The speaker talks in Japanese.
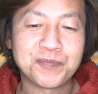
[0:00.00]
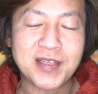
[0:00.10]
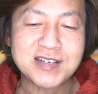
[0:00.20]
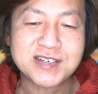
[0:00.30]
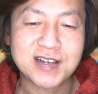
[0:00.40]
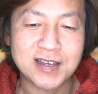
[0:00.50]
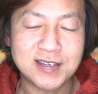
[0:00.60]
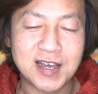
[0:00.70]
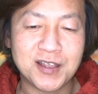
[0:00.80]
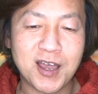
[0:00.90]
確か
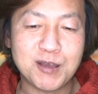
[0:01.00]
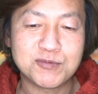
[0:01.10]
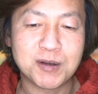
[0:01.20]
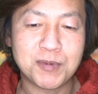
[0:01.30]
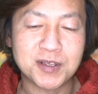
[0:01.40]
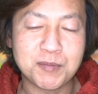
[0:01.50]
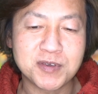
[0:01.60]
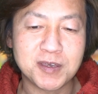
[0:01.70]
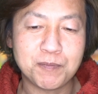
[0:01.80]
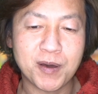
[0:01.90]
にアナハイムはまだ
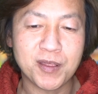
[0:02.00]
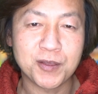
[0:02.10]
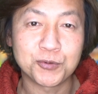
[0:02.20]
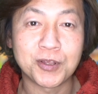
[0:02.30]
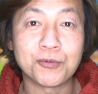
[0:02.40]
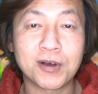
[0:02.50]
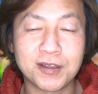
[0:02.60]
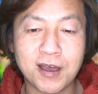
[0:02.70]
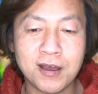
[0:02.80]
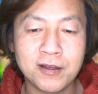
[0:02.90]
ミニパレードなのか
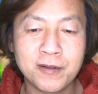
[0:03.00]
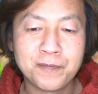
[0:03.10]
な。